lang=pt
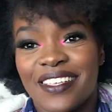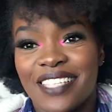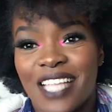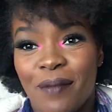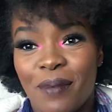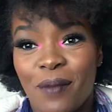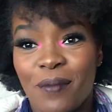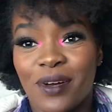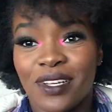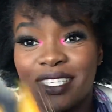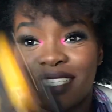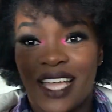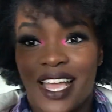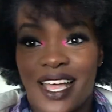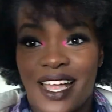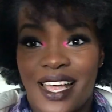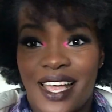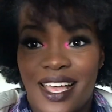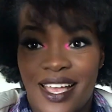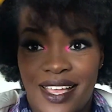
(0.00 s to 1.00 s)
Dá pra
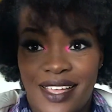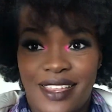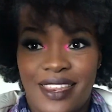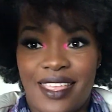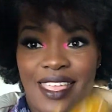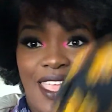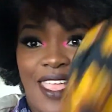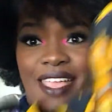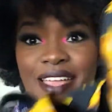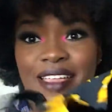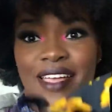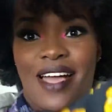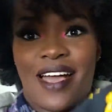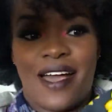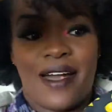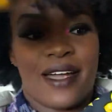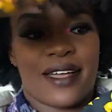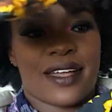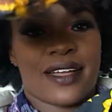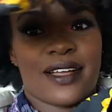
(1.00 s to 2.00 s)
botar é,
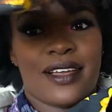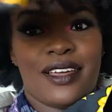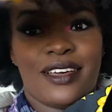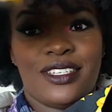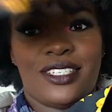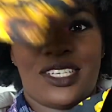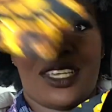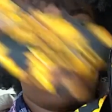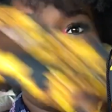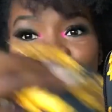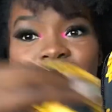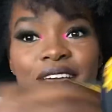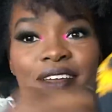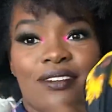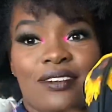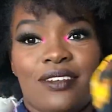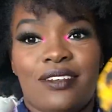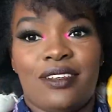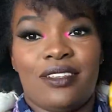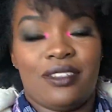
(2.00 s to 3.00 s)
a clutch aqui
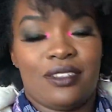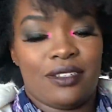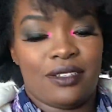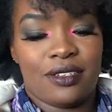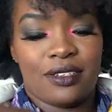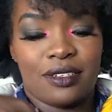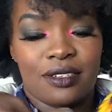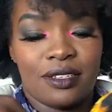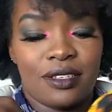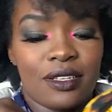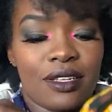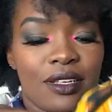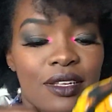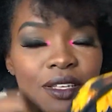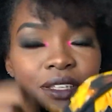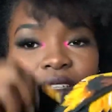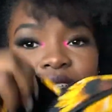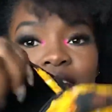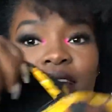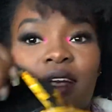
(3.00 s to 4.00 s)
dentro.
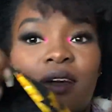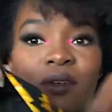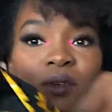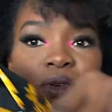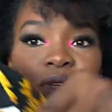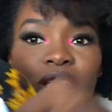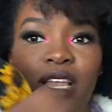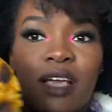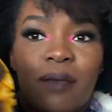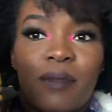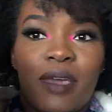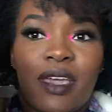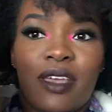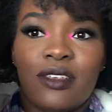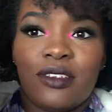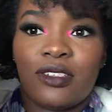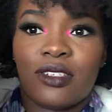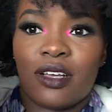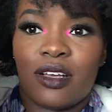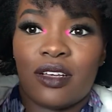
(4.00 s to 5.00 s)

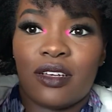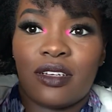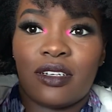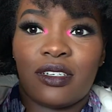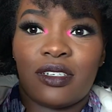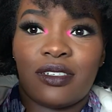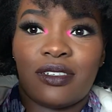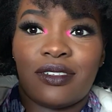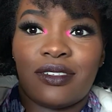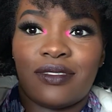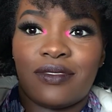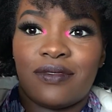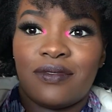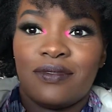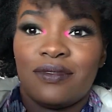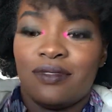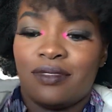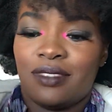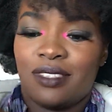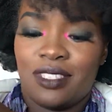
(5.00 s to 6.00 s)
Tranquilamente, ó.
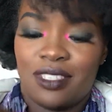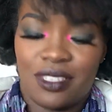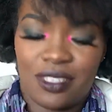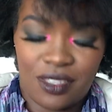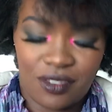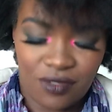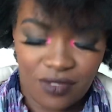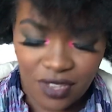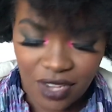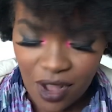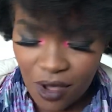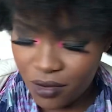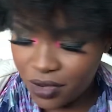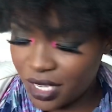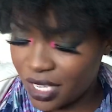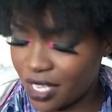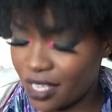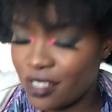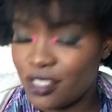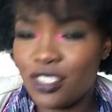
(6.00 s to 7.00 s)
Virar um
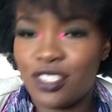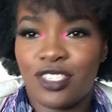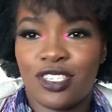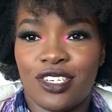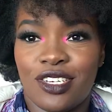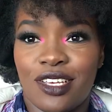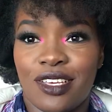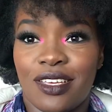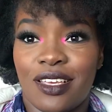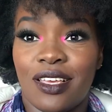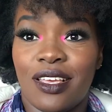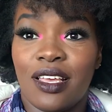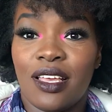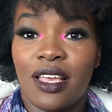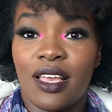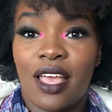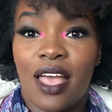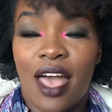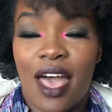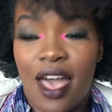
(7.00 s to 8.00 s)
kit.
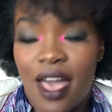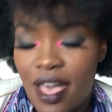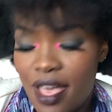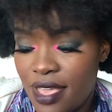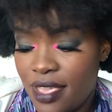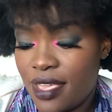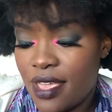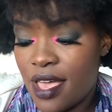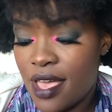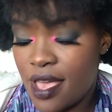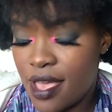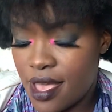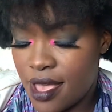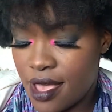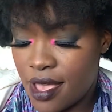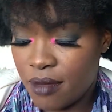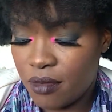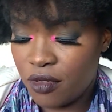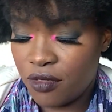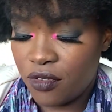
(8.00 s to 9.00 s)
Ah, e
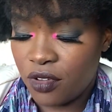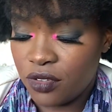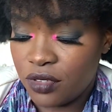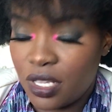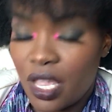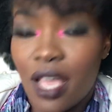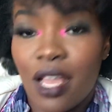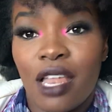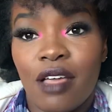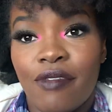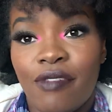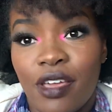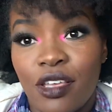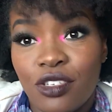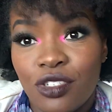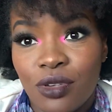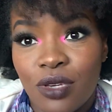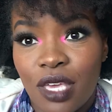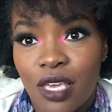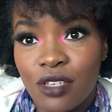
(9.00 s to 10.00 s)
a Amo Vontela
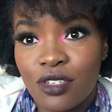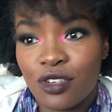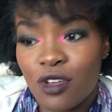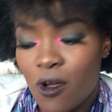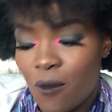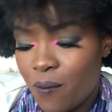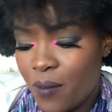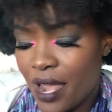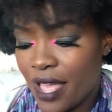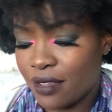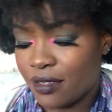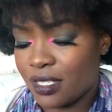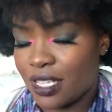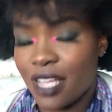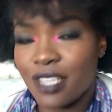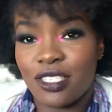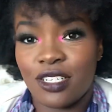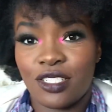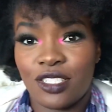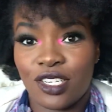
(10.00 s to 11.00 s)
vende o kit completo,
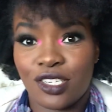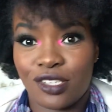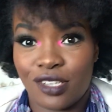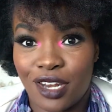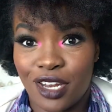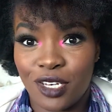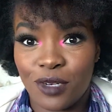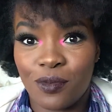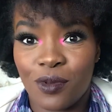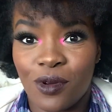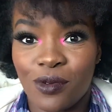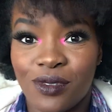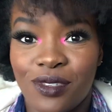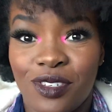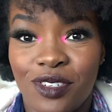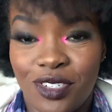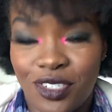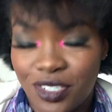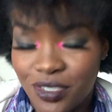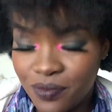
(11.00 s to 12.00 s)
tá, gente? As três
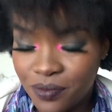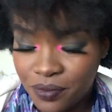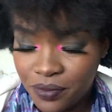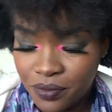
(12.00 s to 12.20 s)
bolsas.